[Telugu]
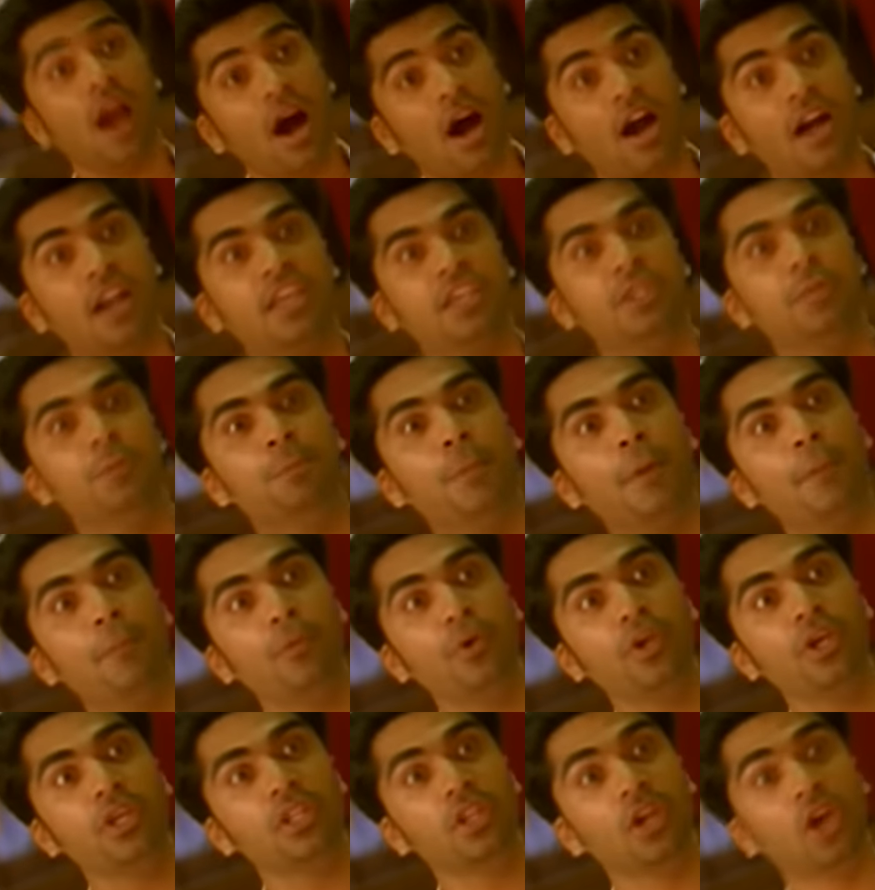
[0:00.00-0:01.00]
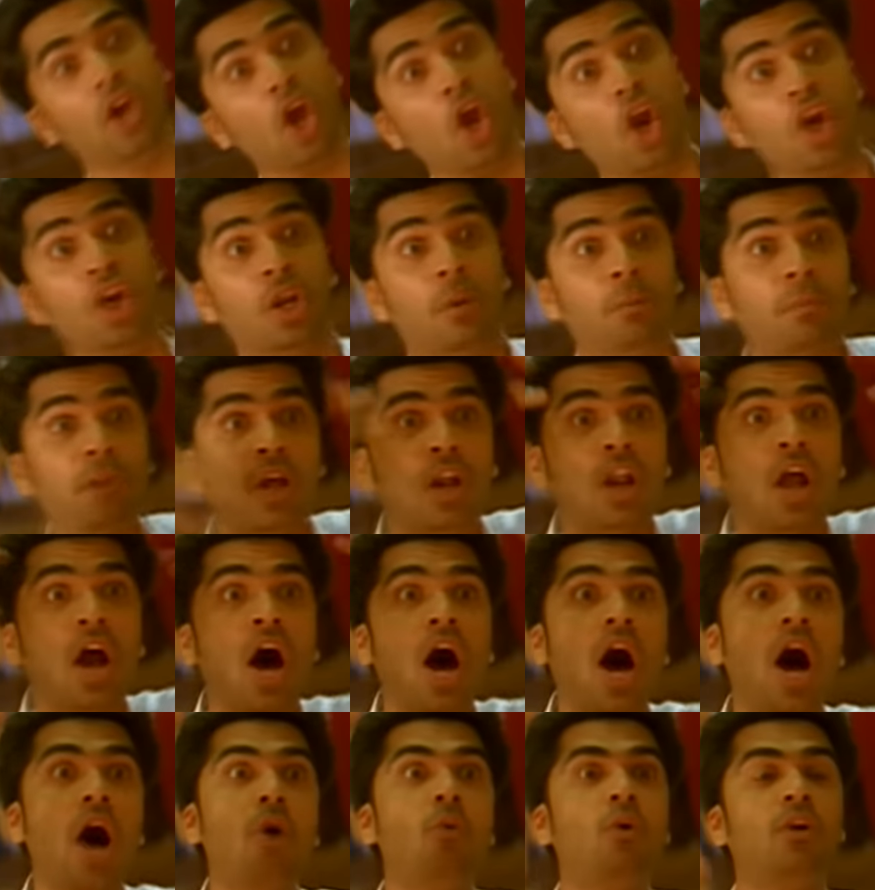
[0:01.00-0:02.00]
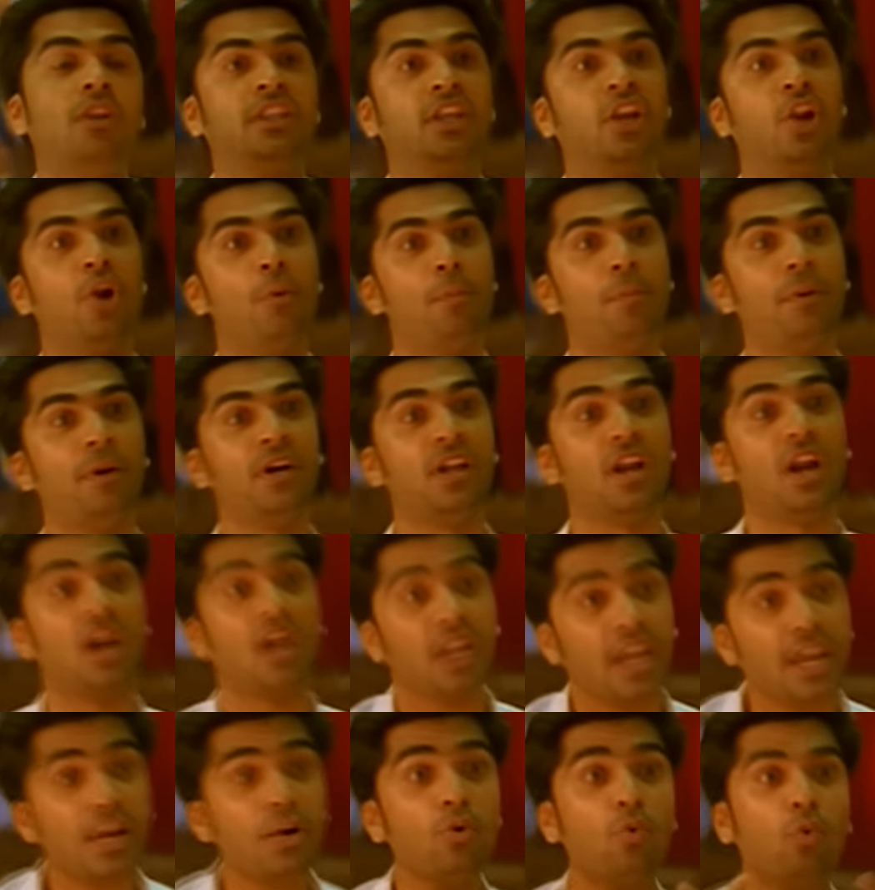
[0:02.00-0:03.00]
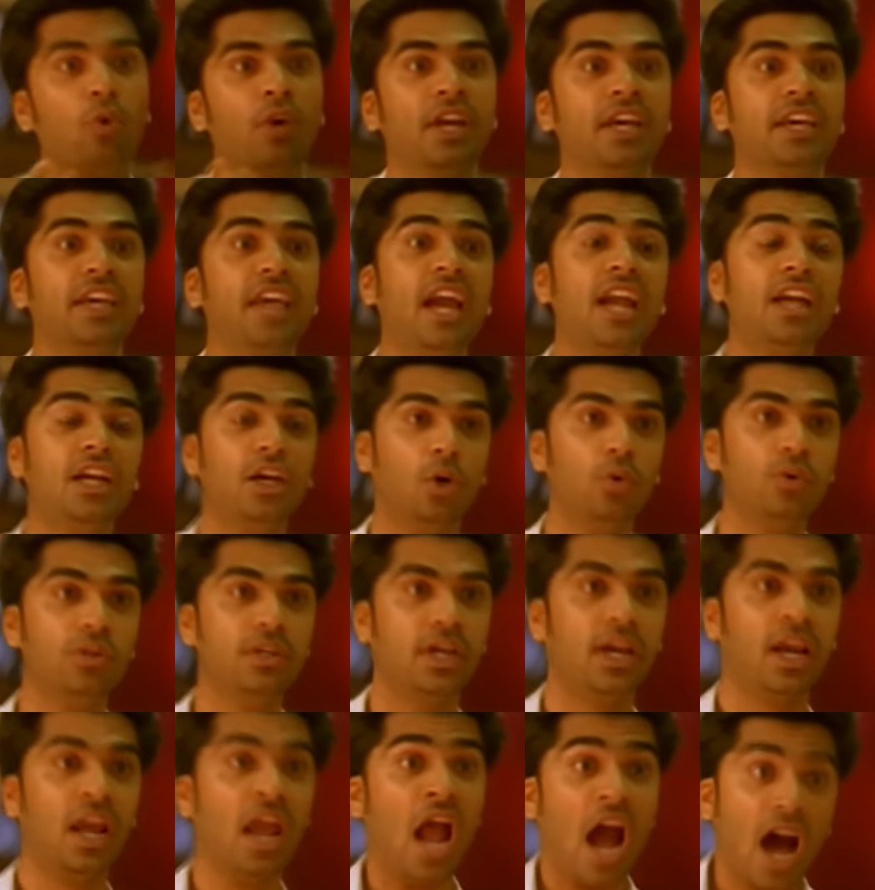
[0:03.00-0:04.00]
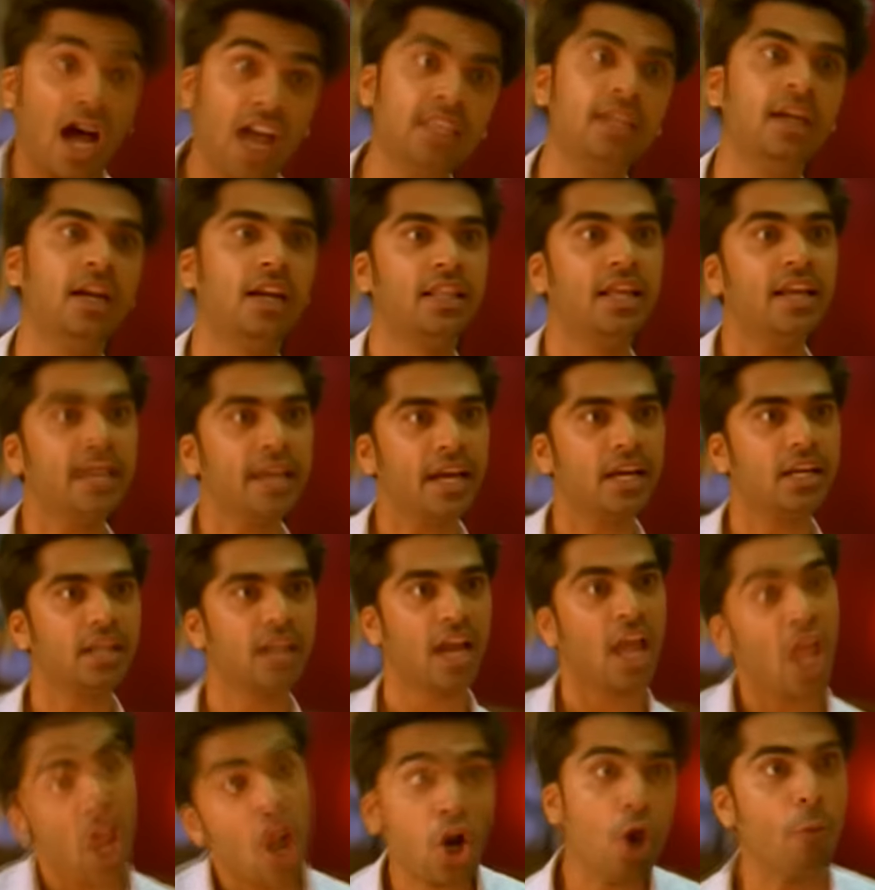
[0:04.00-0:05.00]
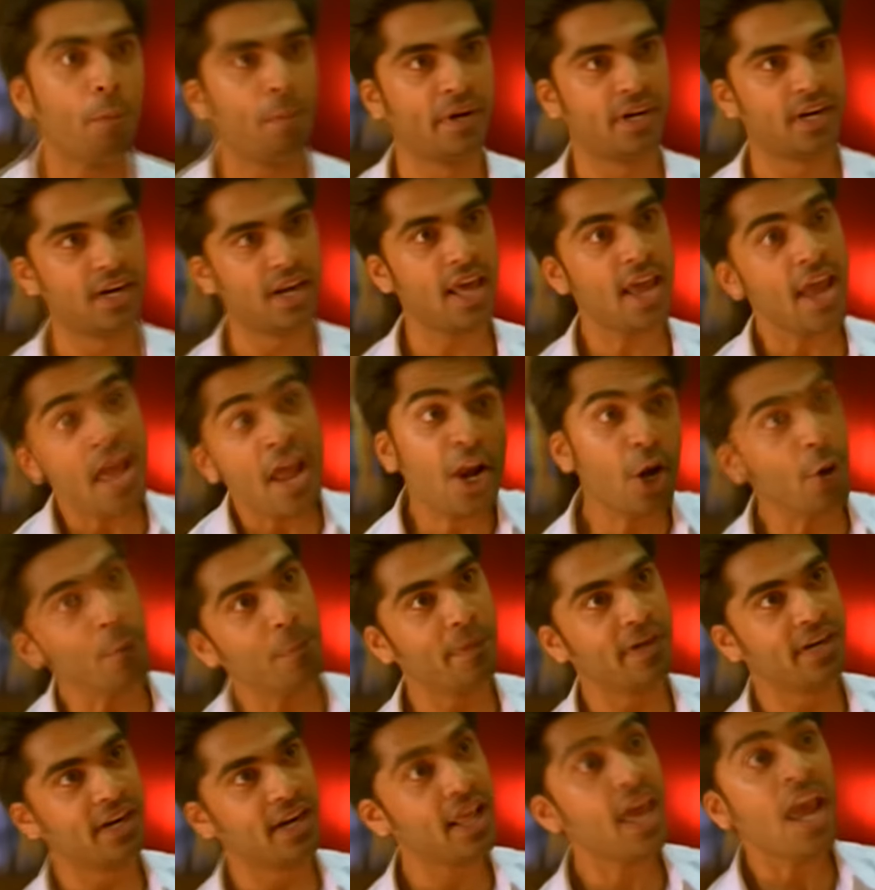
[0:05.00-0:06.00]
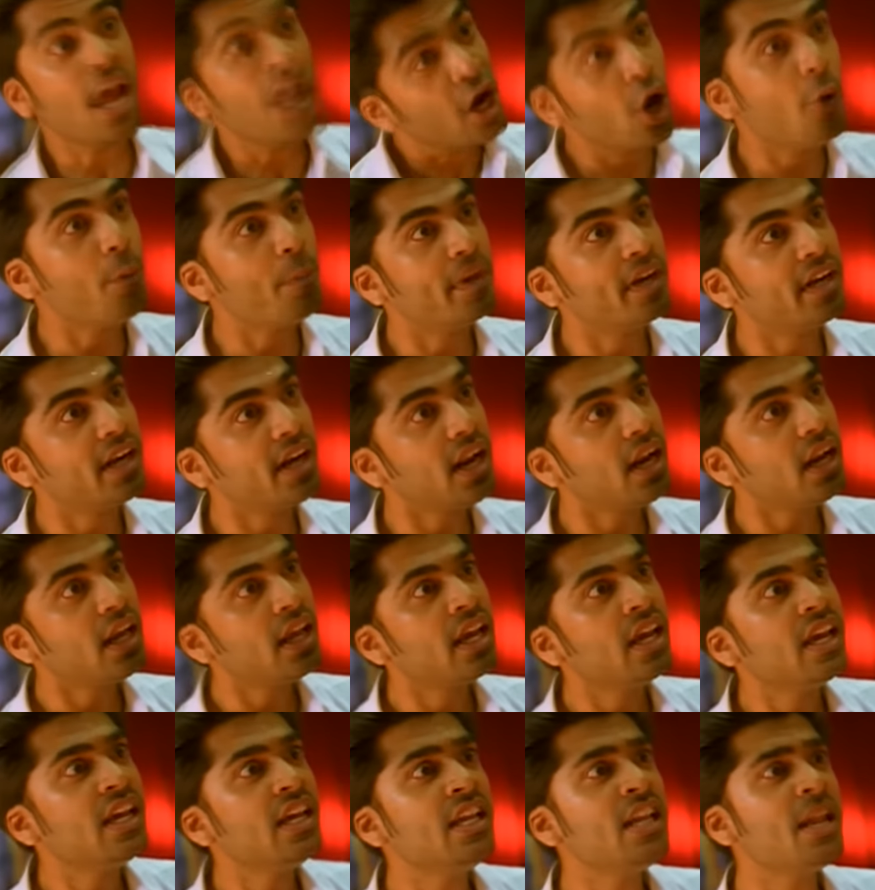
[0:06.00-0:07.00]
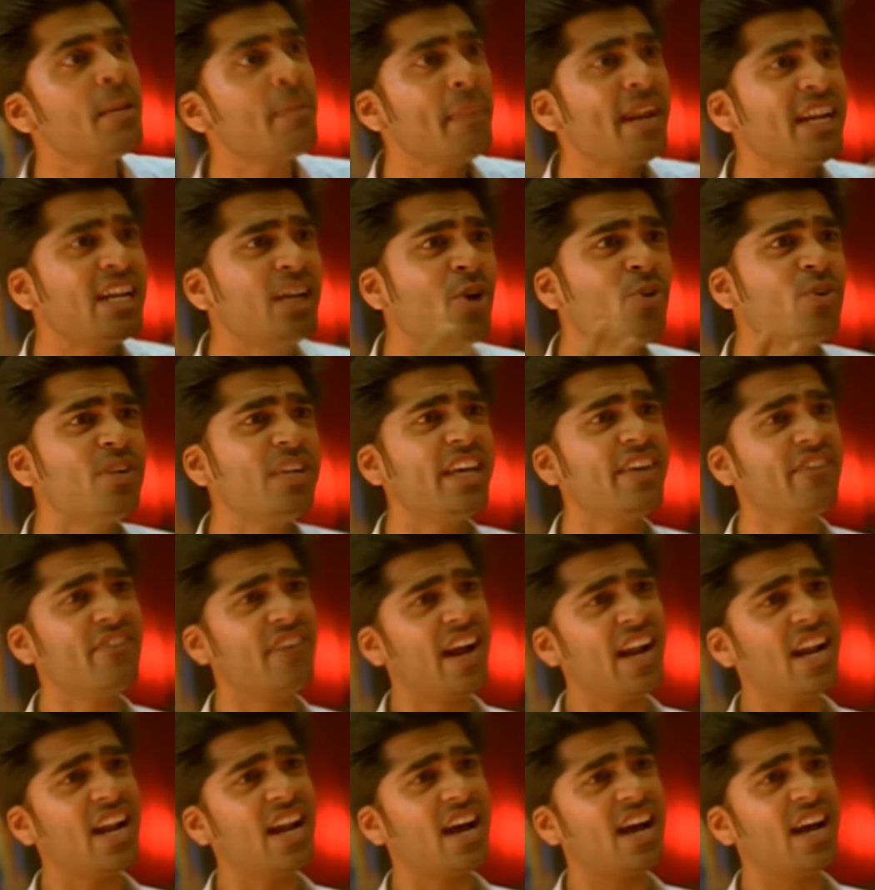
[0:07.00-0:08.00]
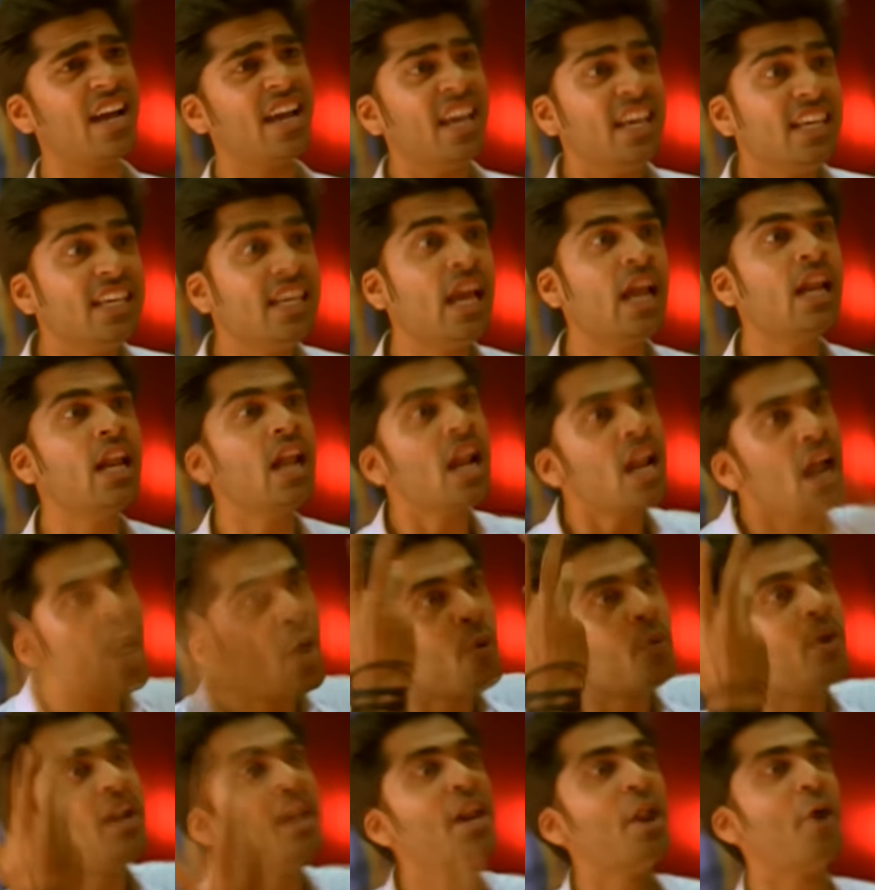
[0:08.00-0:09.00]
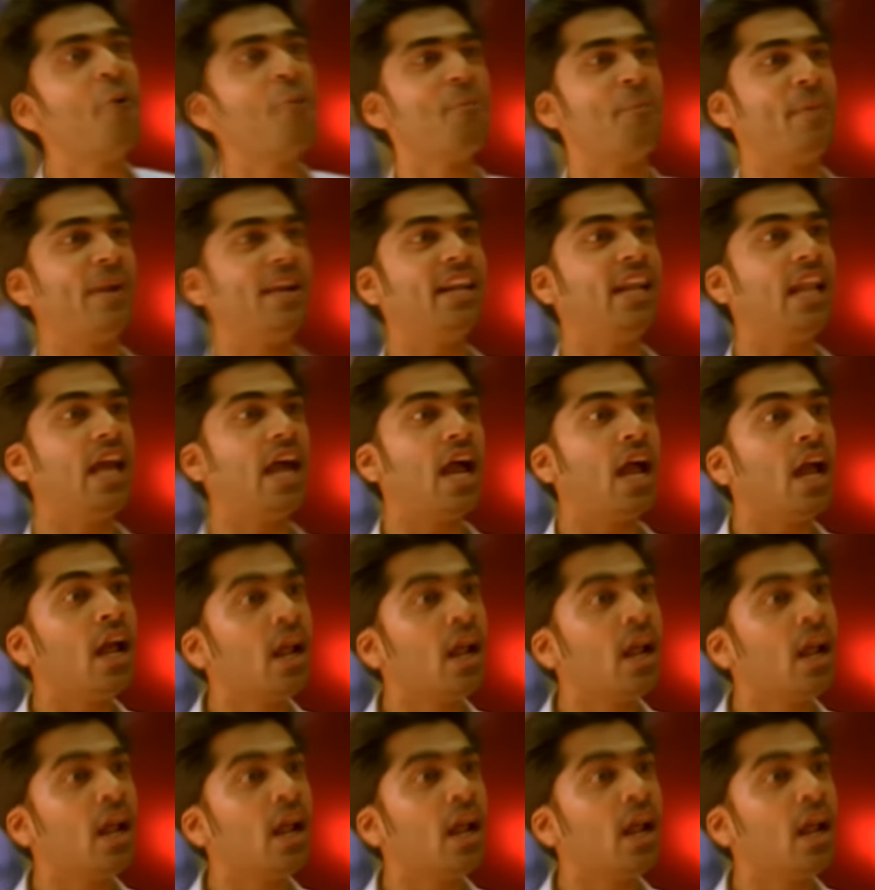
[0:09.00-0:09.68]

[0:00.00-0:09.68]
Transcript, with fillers: కానీ ఇప్పుడు అర్థమైంది మనల్ని కూడా ఒకడు లవ్ చేస్తున్నాడా అని నీకే డౌట్ అందుకే అడిగినట్టున్నావు లవ్ చేస్తున్నావు కదా లవ్ చేస్తున్నావు కదా లవ్ చేస్తున్నావు కదా ఇక మీదట డౌటే అక్కర్లేదు నేను నిన్ను లవ్ చెయ్యట్లేదుగా